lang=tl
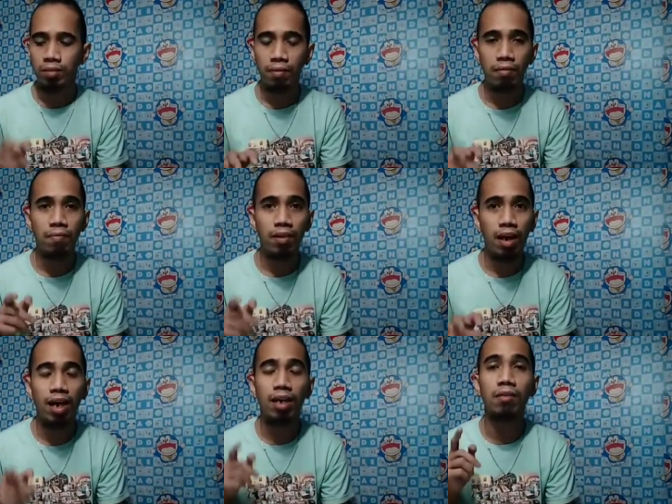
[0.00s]

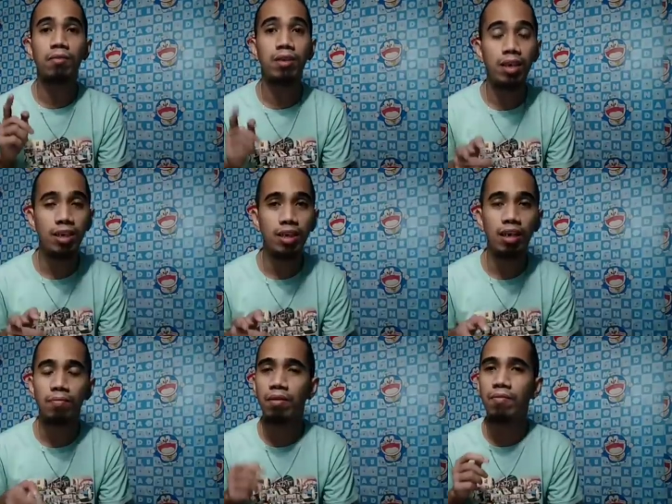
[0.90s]
February 6
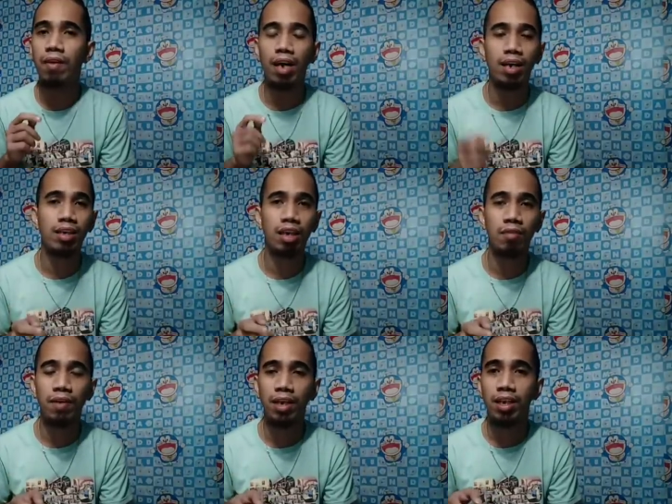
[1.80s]
and February
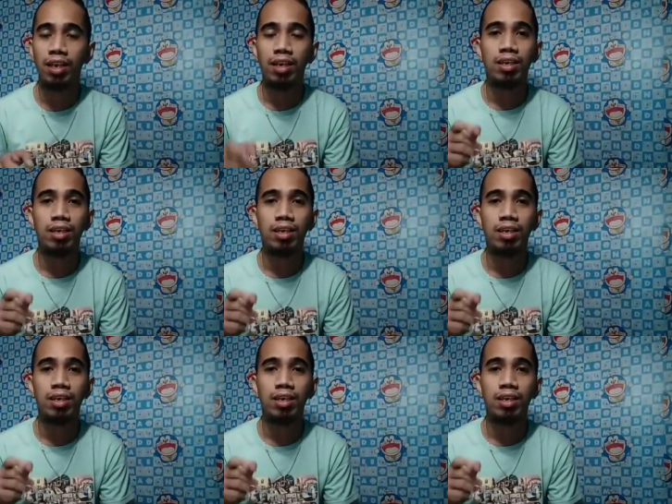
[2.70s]
7